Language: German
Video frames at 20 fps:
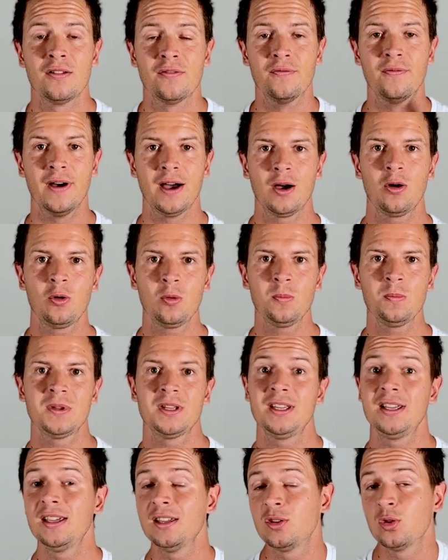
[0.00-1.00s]
Warum
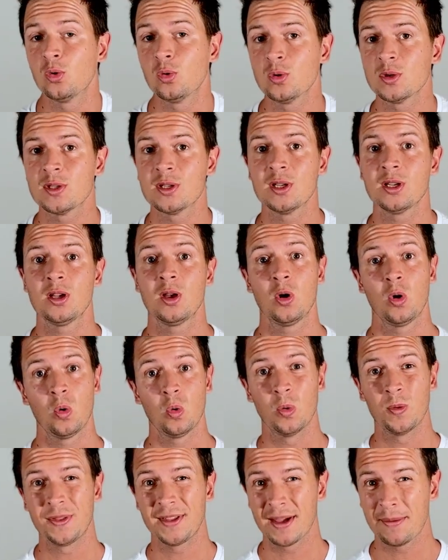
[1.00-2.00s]
die Ketose
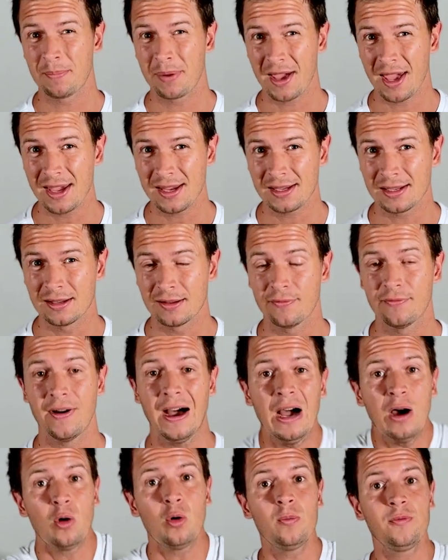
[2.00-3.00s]
unterbrechen?
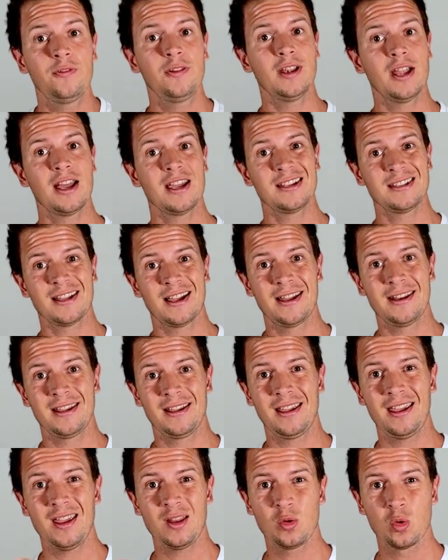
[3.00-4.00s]
Warum vielleicht eine
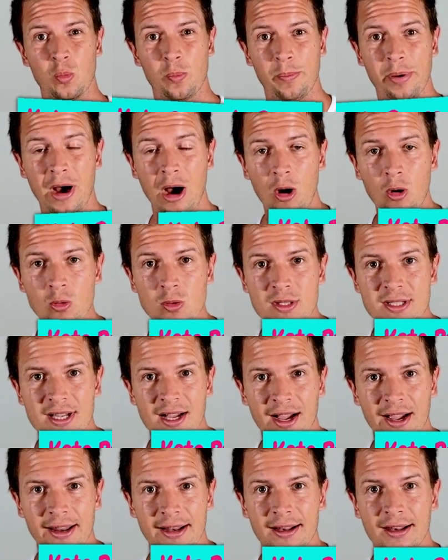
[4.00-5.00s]
Ketopause
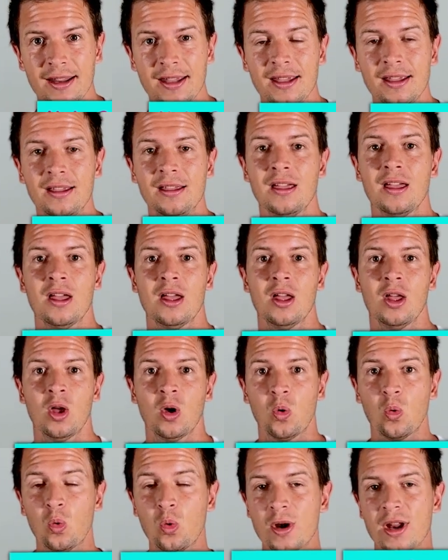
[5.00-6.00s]
einlegen?
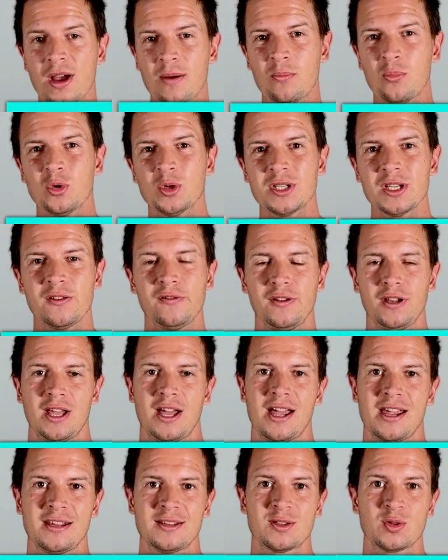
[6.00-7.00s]
Oder muss ich
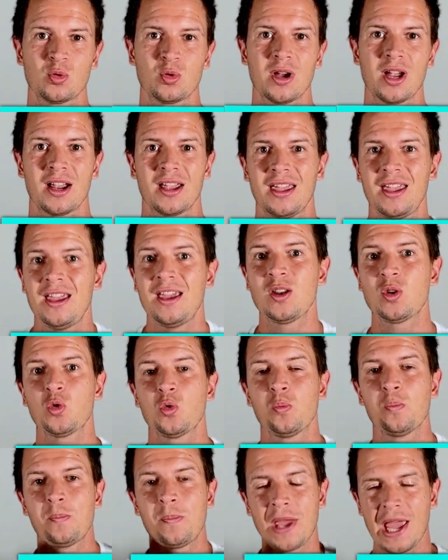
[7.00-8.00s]
vielleicht sogar Keto
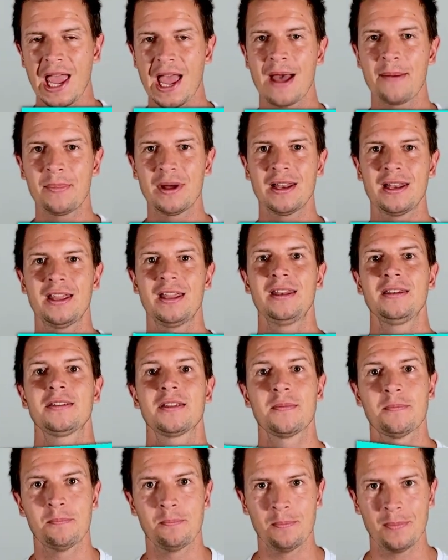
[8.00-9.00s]
permanent
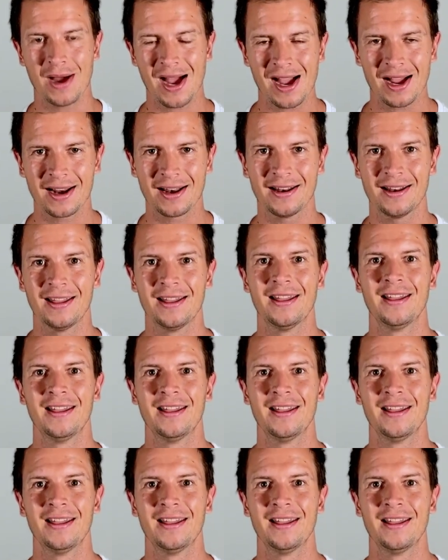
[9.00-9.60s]
machen?